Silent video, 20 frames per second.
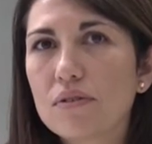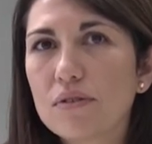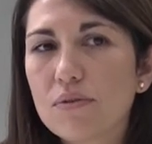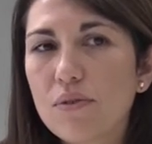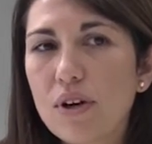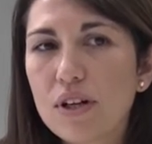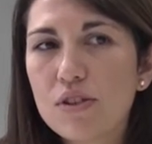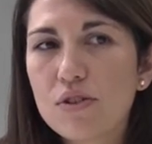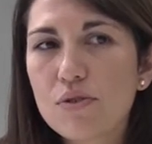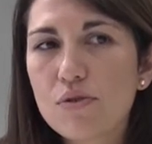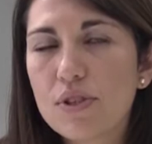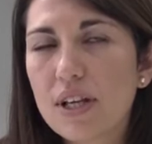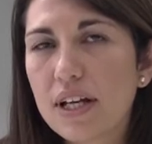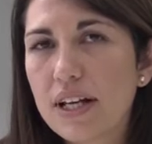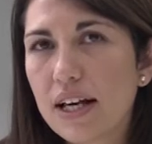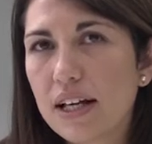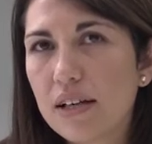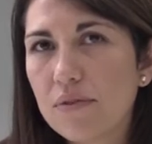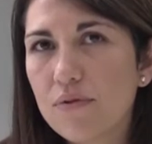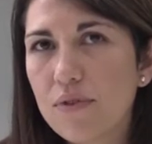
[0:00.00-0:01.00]
cuál nos
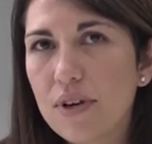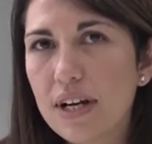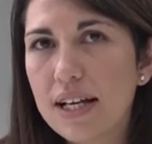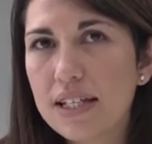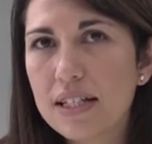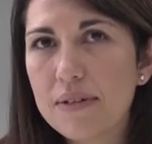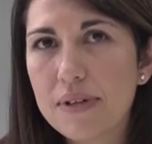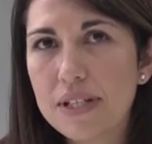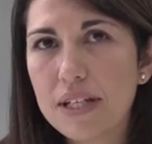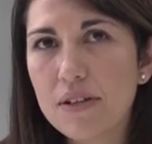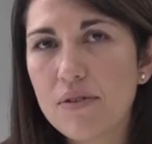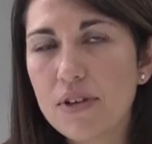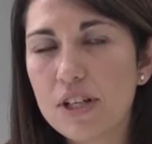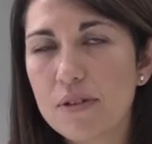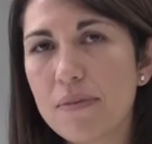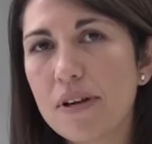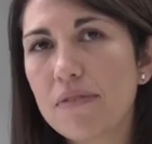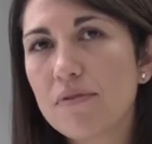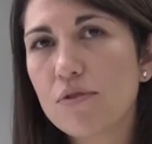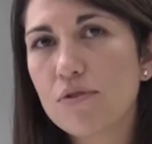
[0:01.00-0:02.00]
gustaría que fuera, si va a ser un
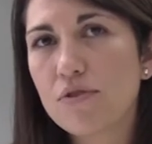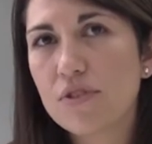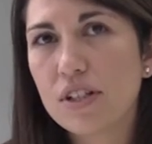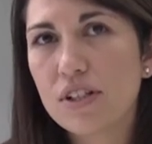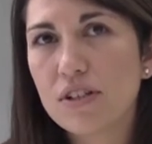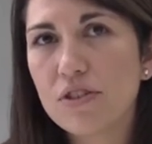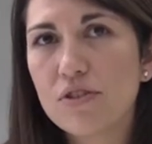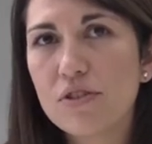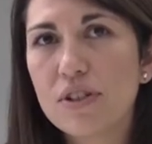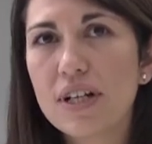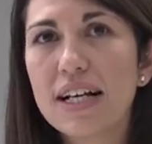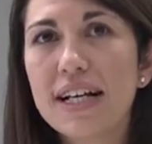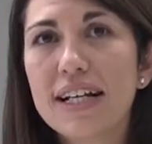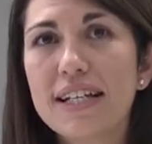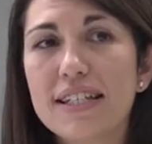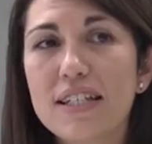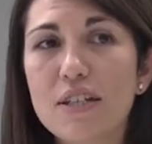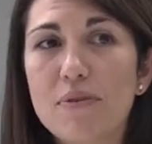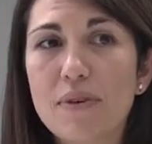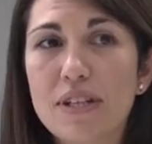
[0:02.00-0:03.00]
smartphone, si no,
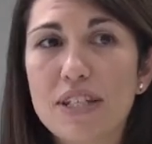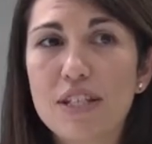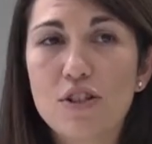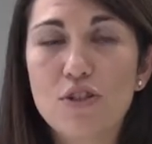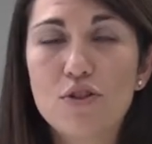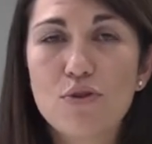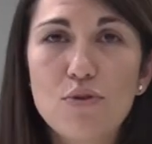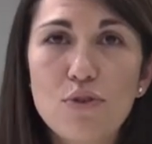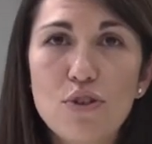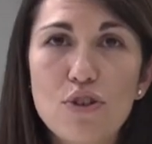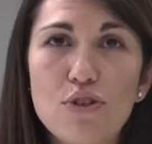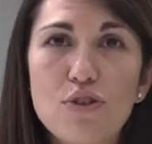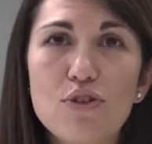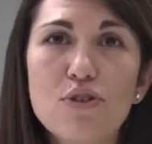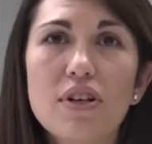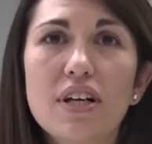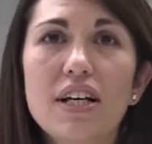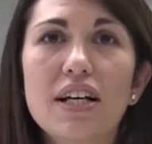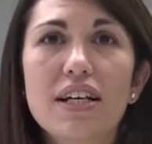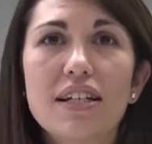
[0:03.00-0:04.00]
si va a ser suyo,
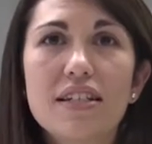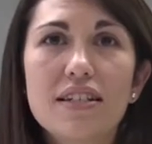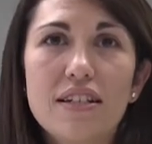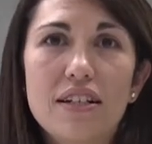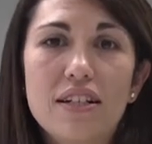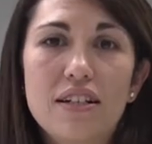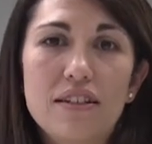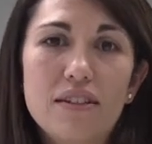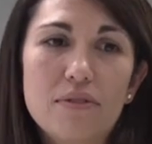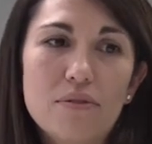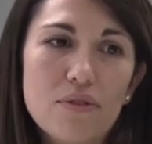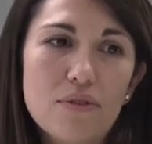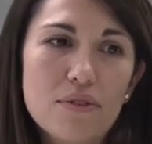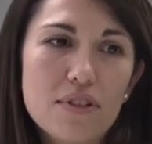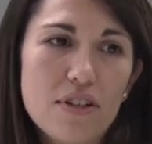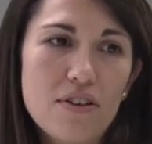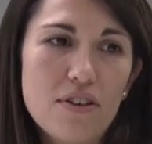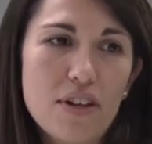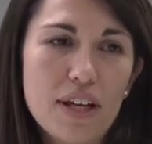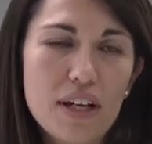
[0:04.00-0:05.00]
si
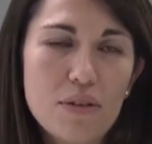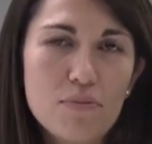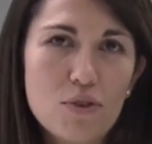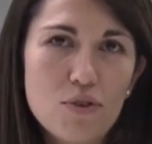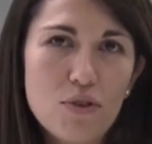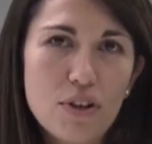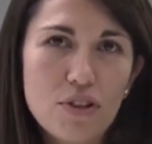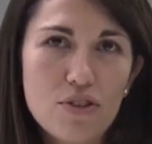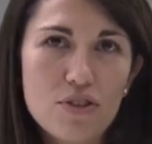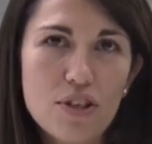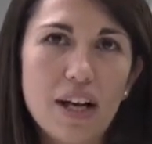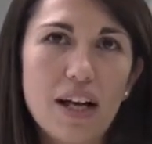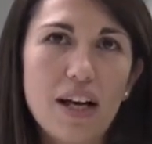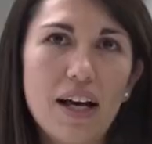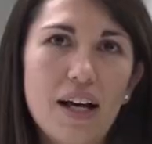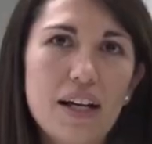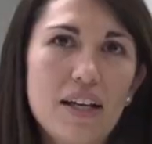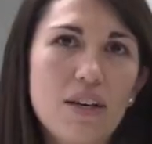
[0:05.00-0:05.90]
se lo daremos cuando salga